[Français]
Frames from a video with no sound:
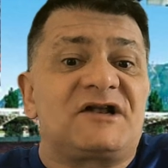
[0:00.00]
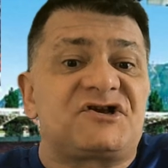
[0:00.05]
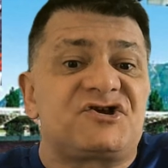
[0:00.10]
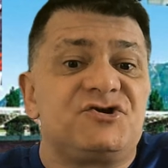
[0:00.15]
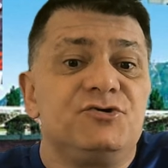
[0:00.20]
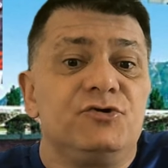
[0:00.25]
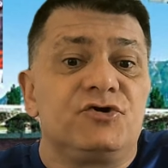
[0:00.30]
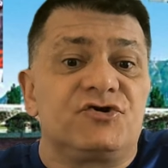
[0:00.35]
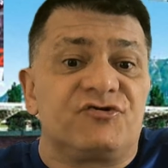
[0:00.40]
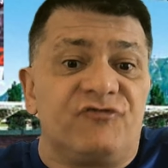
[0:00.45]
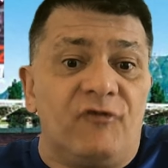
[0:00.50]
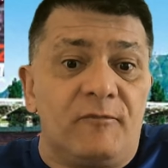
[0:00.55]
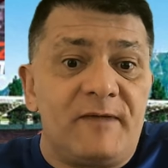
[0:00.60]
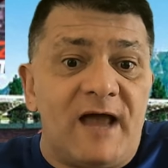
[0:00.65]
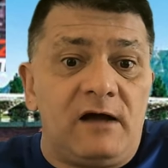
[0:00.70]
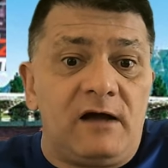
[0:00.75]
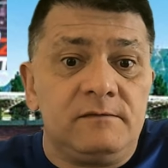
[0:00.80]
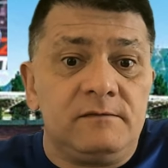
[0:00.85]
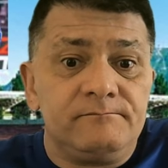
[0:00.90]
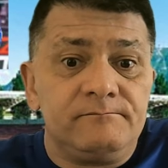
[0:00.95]
matchs nuls, je veux
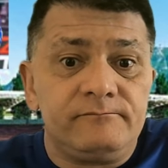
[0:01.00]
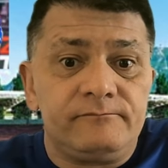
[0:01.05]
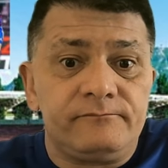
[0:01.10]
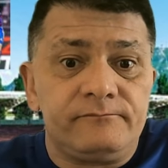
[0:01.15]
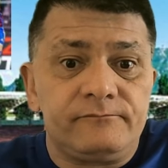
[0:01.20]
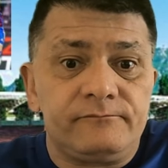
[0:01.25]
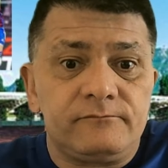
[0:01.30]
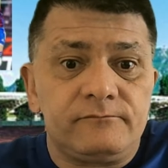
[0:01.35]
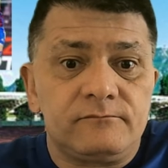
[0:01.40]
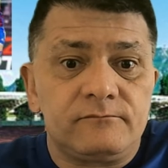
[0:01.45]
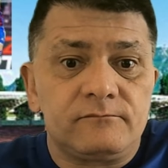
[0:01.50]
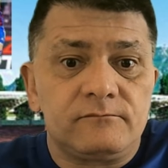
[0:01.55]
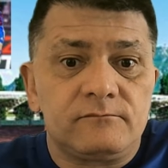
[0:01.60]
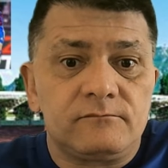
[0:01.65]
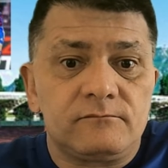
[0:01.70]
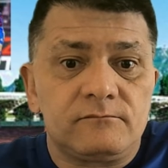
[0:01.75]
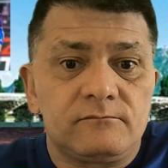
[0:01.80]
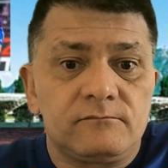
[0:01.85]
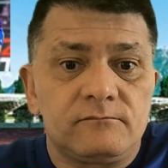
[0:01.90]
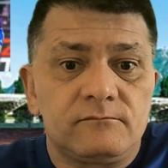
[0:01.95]
bien.
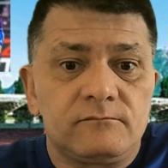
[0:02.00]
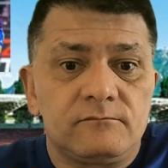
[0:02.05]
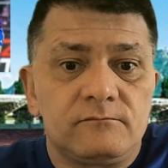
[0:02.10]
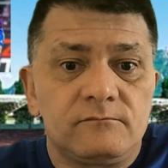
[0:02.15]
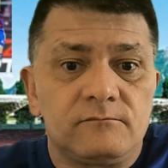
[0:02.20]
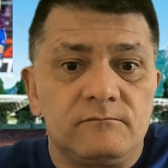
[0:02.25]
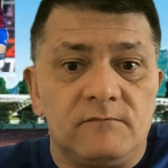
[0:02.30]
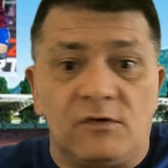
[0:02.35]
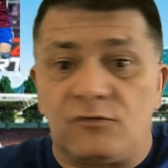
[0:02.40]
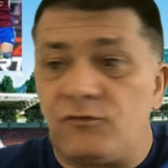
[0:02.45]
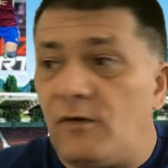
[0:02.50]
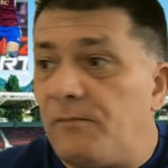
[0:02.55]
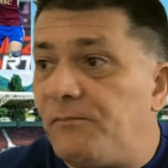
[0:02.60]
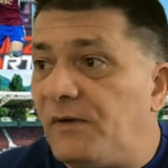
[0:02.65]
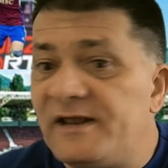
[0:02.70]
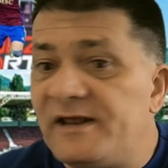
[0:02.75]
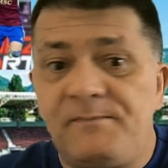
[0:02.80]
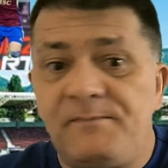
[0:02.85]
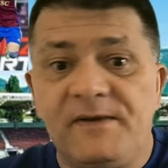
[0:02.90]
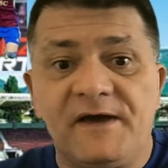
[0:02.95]
On ne doit
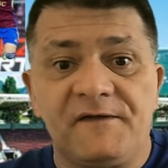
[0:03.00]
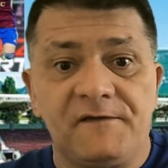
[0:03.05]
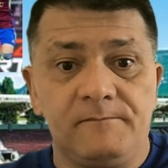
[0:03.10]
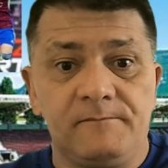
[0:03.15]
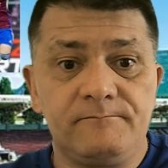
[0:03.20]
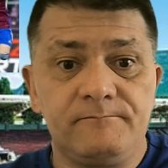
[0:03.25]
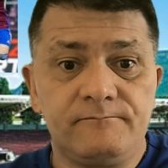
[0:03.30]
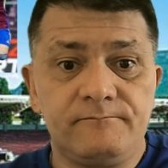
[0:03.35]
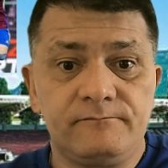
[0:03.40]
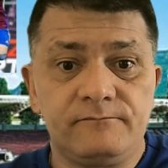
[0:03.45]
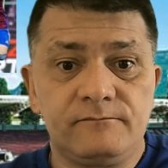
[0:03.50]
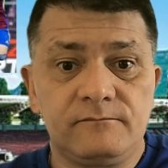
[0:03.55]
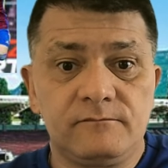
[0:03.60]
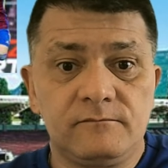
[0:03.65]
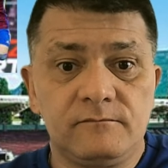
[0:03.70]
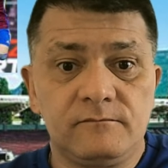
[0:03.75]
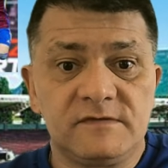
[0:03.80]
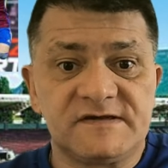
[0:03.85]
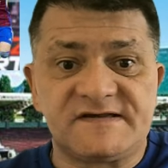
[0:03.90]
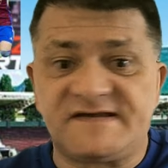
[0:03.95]
pas les perdre.
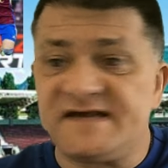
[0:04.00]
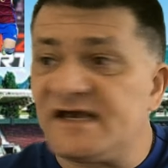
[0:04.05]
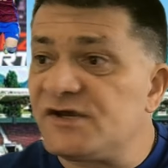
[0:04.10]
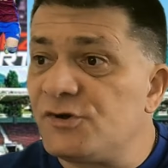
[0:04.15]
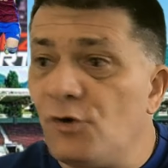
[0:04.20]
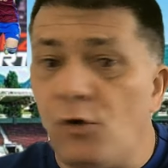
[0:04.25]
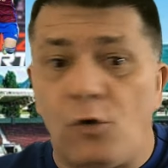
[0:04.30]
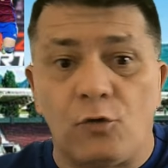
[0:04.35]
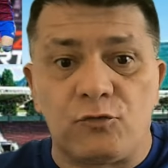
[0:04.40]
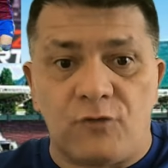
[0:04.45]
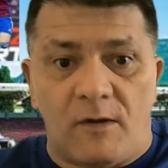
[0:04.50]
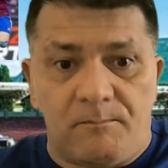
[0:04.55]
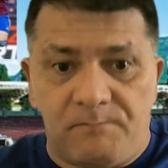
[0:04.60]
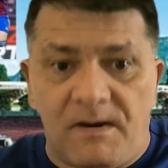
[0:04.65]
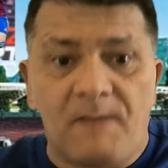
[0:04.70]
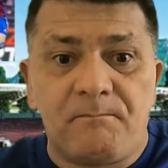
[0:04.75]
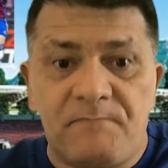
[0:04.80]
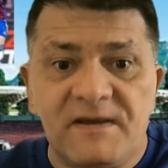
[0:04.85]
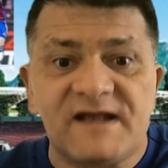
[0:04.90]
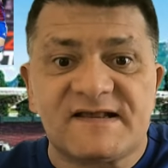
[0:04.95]
Sérieux, on ne doit
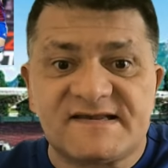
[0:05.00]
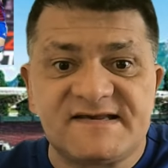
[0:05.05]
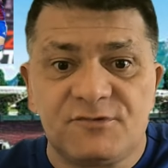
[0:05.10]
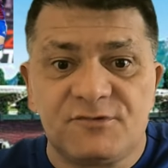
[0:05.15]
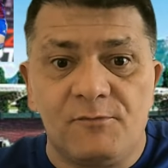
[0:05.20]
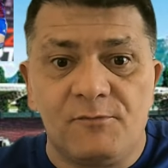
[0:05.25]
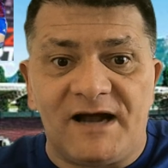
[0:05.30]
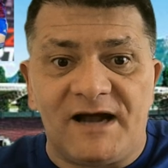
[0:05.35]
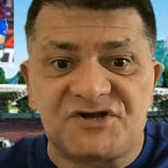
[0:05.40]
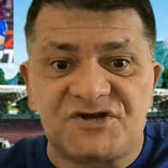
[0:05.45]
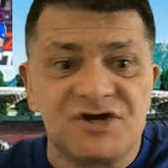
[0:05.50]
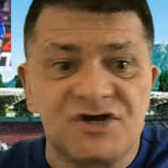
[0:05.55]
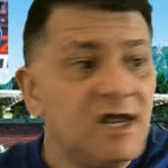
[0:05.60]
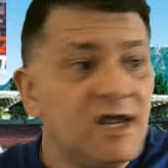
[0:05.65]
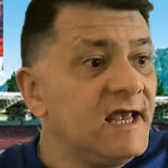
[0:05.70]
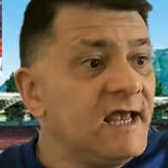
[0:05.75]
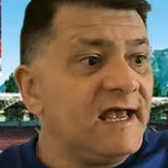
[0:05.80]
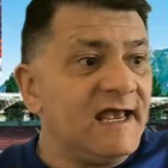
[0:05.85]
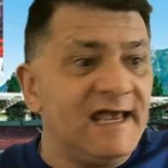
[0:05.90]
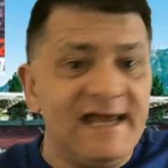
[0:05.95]
pas perdre ces deux matchs.
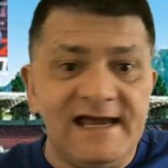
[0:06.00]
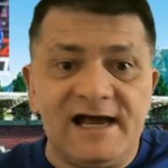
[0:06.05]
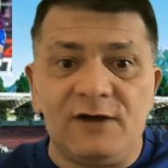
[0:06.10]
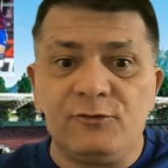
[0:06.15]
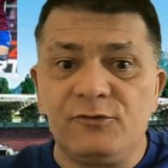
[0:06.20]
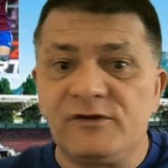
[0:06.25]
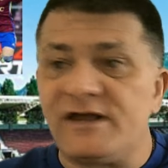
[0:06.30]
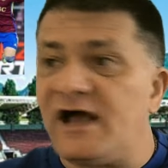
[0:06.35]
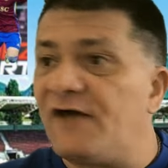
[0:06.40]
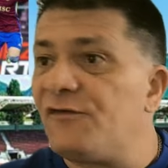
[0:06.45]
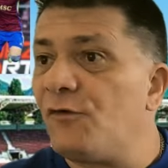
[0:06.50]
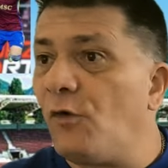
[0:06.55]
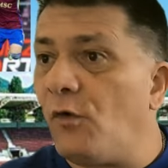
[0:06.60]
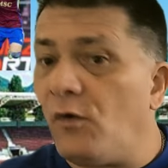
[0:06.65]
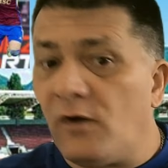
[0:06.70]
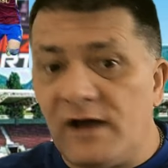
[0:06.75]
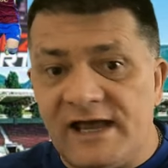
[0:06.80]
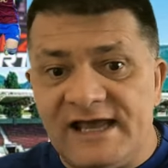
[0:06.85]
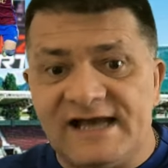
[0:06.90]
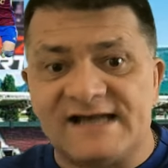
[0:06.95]
Et à
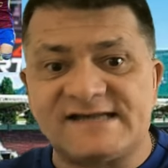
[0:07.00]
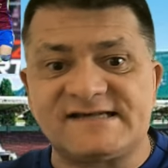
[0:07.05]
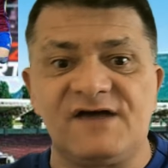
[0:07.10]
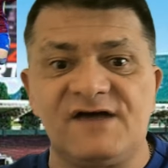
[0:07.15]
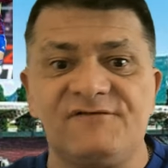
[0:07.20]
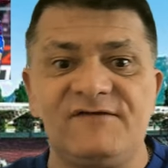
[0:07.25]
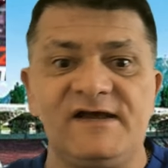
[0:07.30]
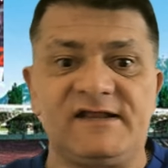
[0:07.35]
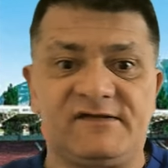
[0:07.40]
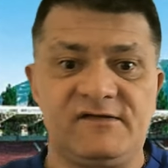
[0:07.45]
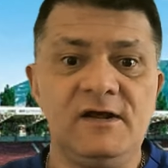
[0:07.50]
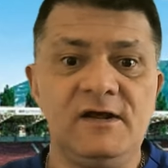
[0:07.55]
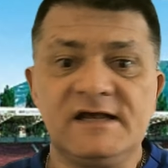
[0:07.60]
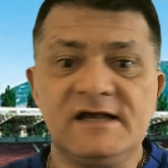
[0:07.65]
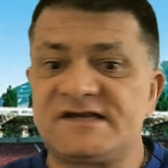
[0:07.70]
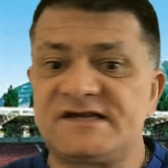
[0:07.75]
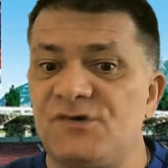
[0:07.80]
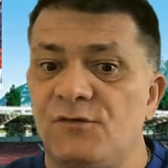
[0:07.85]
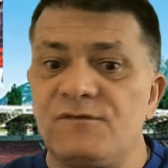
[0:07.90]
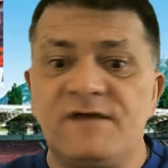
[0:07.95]
Lugano et à Servette.
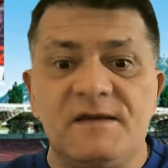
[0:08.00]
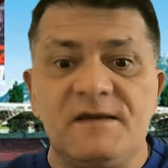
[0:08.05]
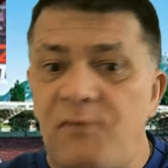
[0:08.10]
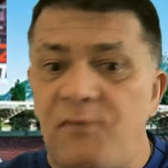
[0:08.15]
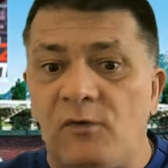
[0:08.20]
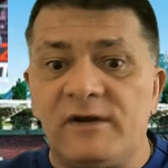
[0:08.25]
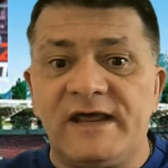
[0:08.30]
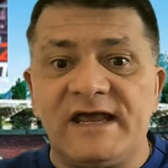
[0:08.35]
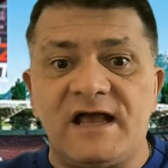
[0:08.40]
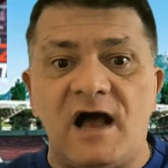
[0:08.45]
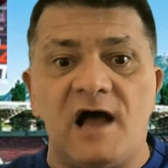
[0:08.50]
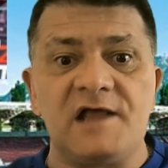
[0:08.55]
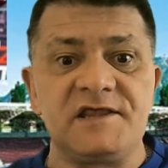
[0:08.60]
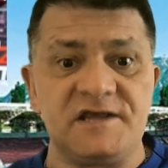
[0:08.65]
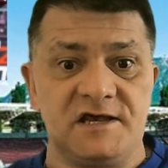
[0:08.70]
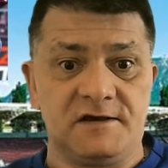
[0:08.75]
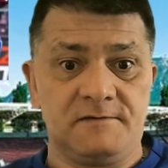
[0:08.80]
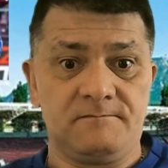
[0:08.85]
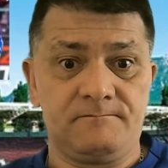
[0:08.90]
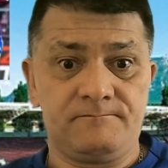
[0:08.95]
Si on est bon, on les
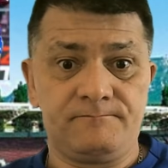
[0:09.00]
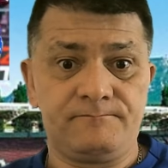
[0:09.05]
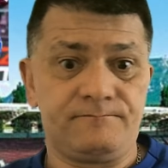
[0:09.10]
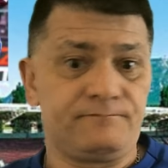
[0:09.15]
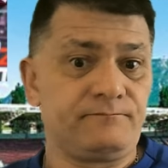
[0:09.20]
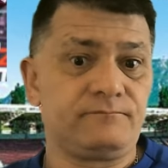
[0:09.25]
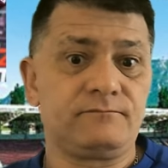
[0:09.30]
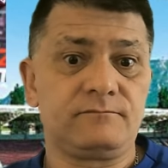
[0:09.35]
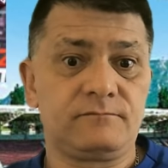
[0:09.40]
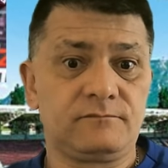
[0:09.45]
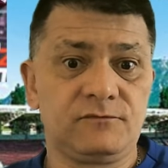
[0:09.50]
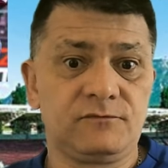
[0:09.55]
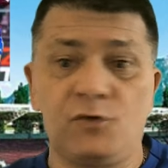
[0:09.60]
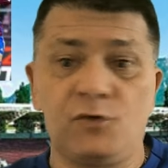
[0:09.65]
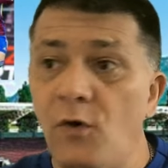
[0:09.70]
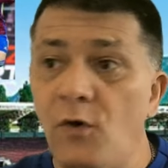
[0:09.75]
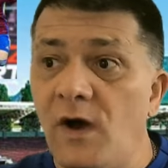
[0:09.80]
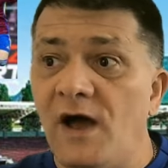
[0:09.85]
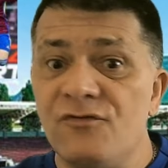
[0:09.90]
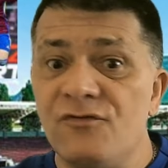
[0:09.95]
gagne.
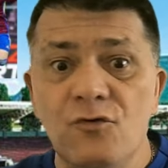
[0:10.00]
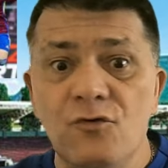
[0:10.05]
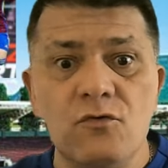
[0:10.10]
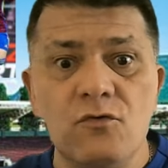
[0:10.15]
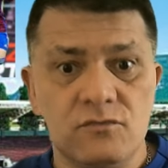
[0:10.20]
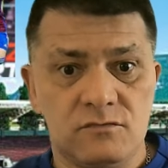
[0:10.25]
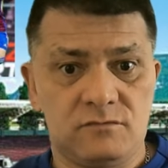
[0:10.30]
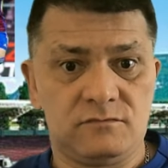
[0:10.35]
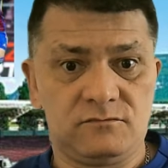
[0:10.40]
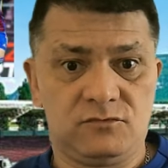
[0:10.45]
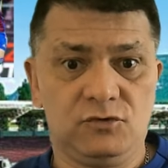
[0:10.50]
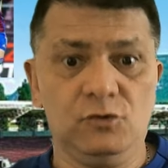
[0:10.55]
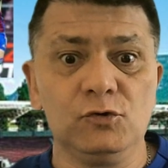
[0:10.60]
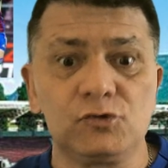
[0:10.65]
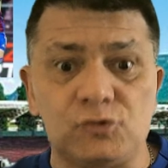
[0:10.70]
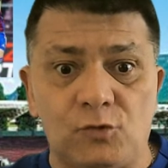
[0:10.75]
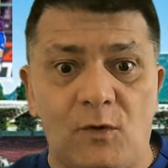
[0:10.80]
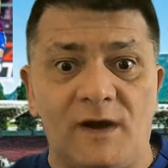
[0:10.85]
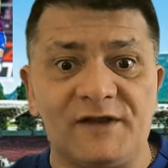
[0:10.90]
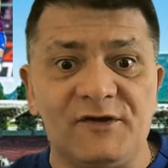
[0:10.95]
2-1 nous
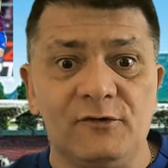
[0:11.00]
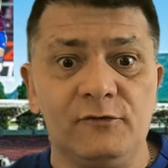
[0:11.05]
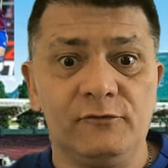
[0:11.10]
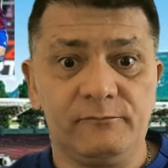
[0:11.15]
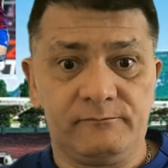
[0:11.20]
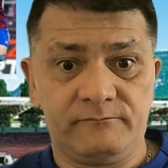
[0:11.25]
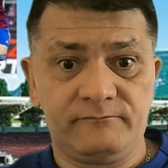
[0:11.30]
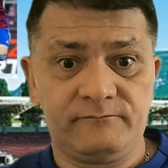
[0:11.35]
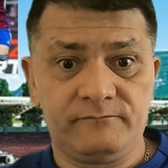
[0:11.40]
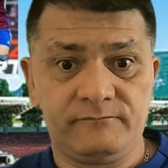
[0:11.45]
ou 3-2